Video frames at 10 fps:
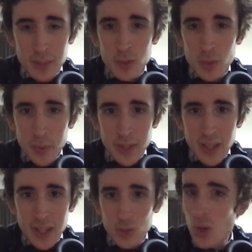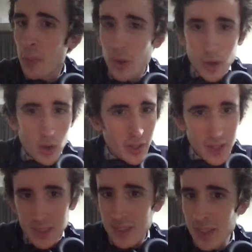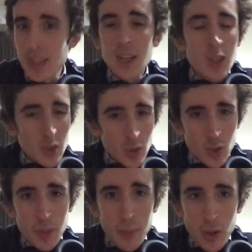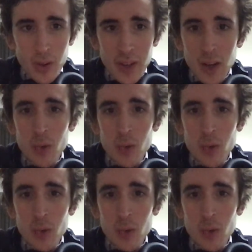de manière aléatoire, mais en réalité, ce n'est pas le cas.